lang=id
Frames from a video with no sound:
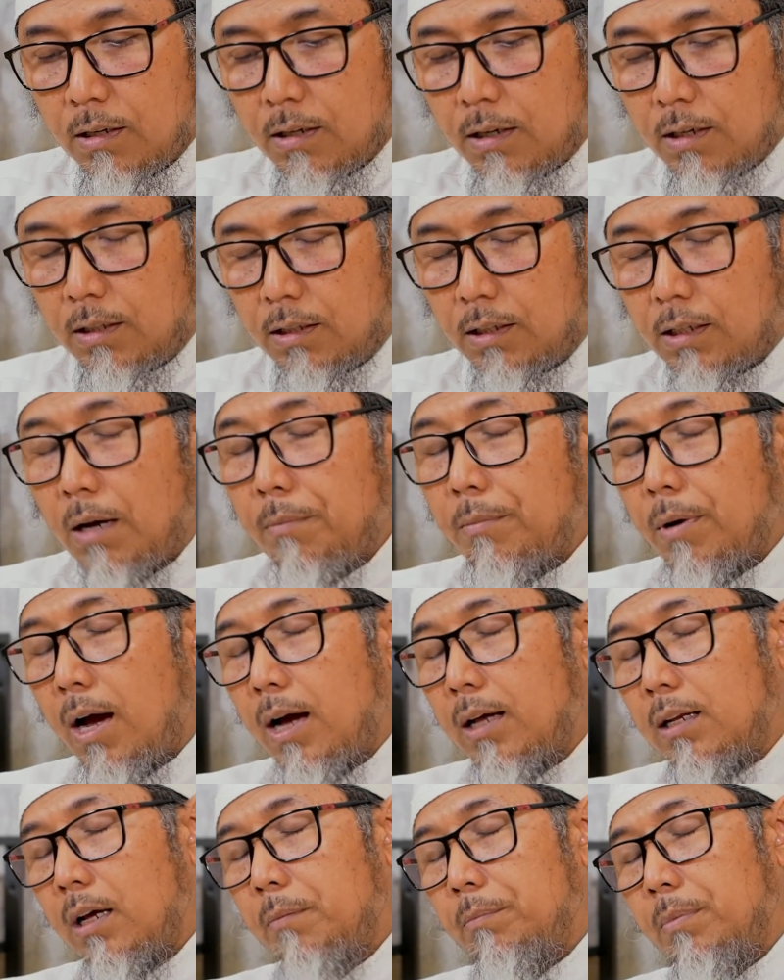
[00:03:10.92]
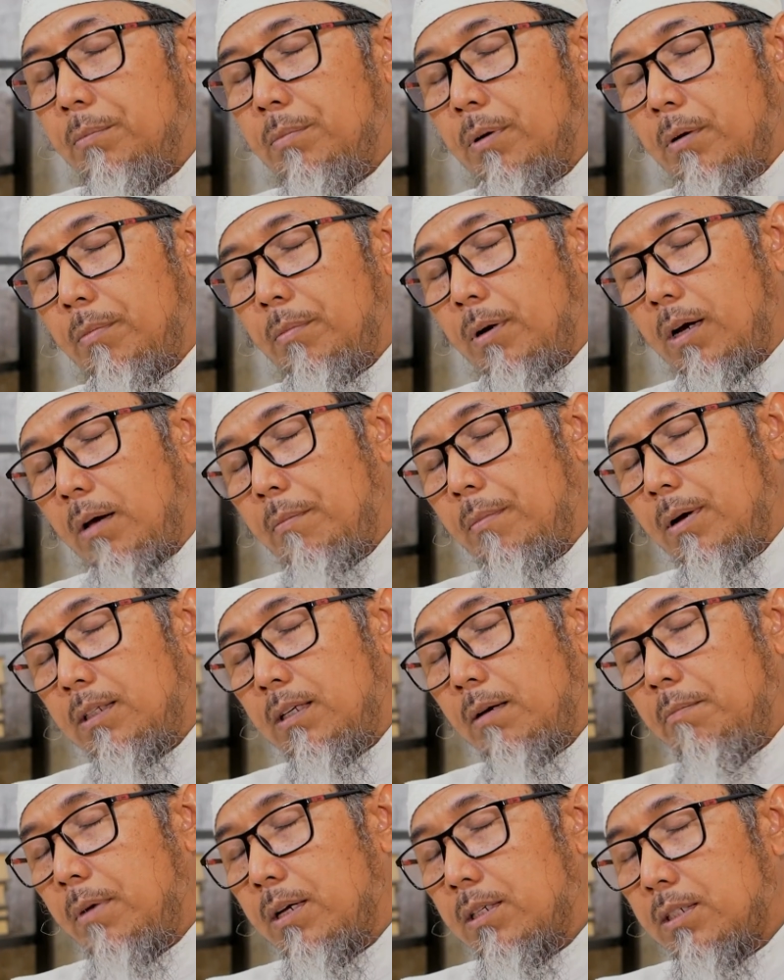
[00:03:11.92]
ketika menghadapi berbagai
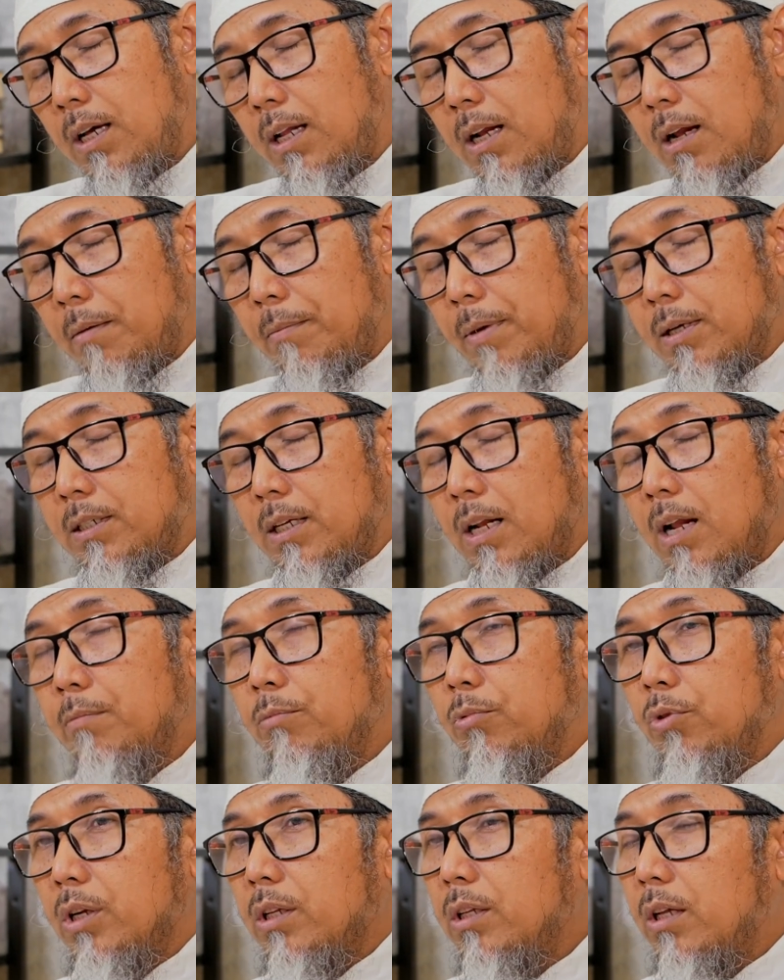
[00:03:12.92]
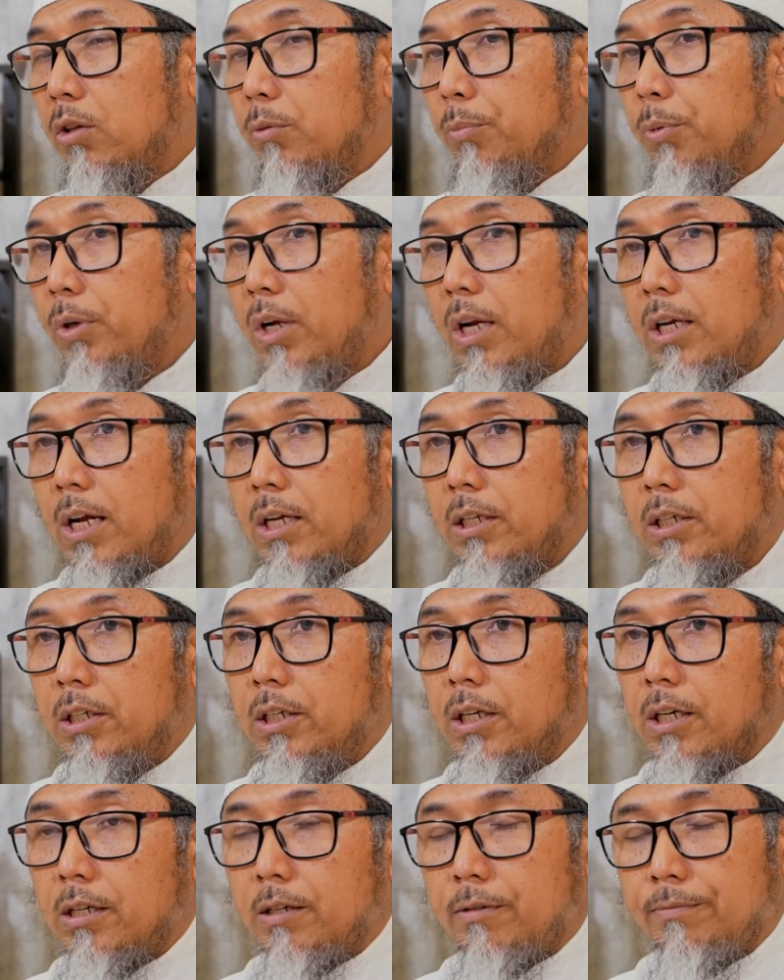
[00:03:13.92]
macam masalah-masalah murid ataupun anak
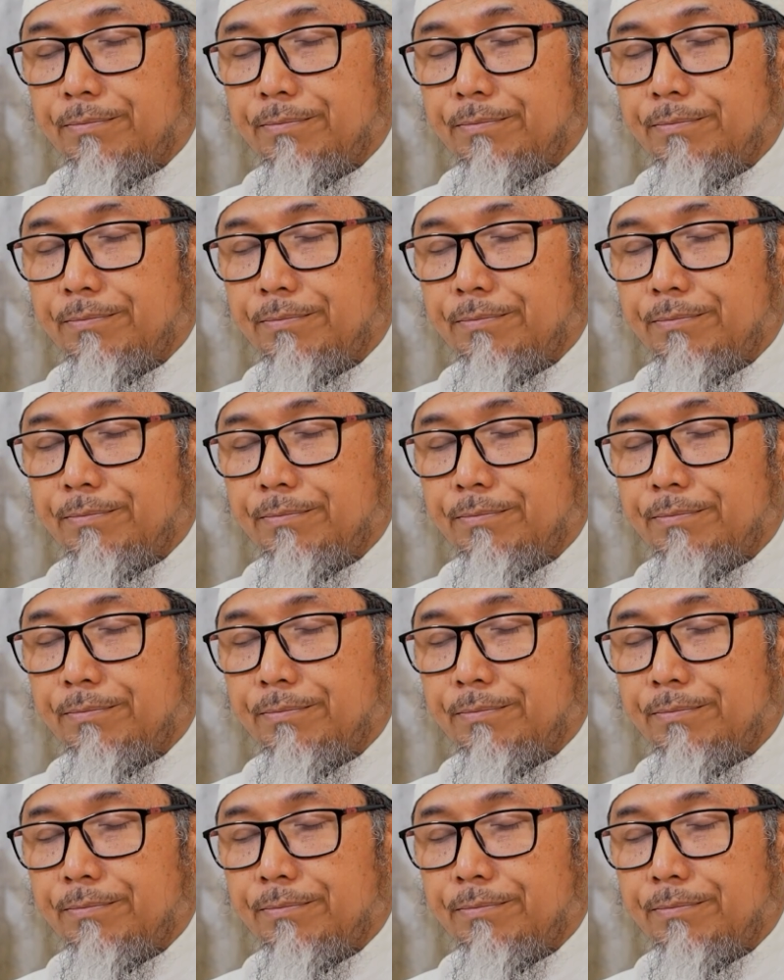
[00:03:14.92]
didik.